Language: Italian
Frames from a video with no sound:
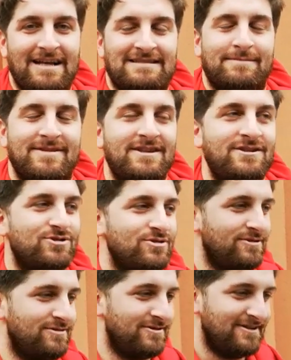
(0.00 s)
Eh, siamo andati
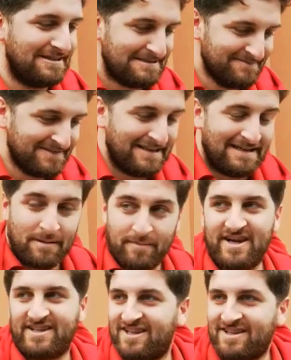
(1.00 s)
sotto
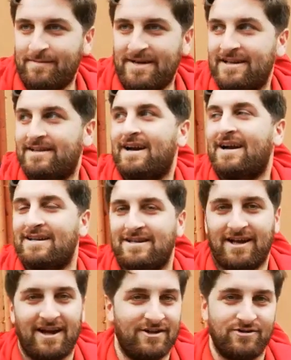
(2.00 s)
meritatamente, anche
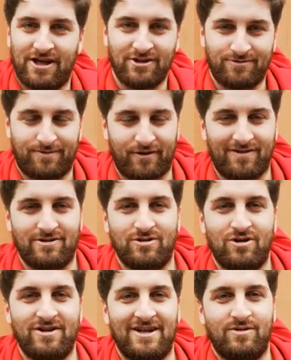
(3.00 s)
se ha trovato il
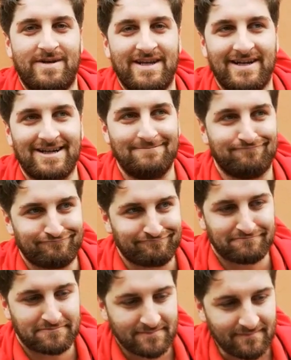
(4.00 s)
gol della domenica,
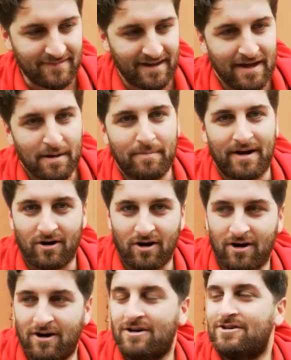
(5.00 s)

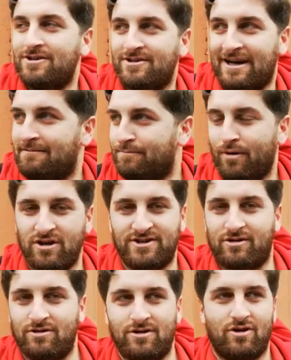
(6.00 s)
però ci sta. Poi il
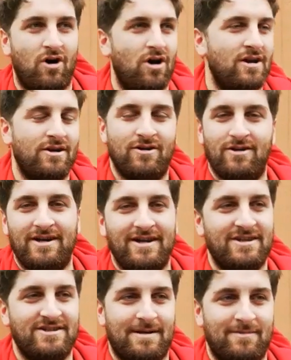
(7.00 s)
secondo gol
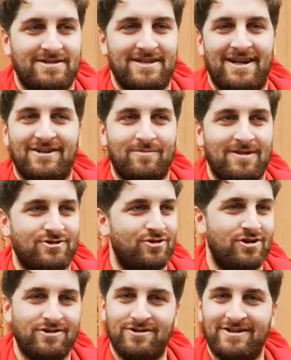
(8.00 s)
noi ci siamo azzerati come al
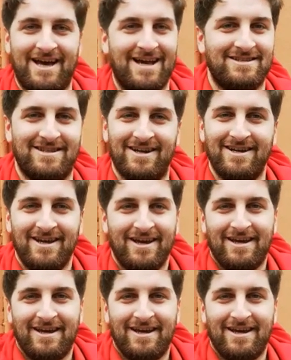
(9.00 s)
solito di testa